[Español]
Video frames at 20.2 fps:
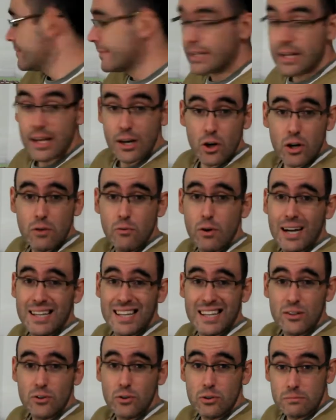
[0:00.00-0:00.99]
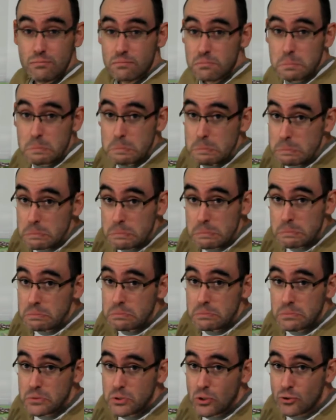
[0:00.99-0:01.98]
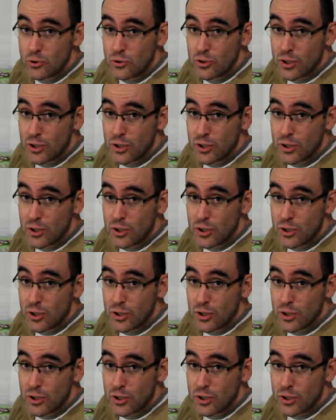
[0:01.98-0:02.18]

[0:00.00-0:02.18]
Creo que voy ganando. No estoy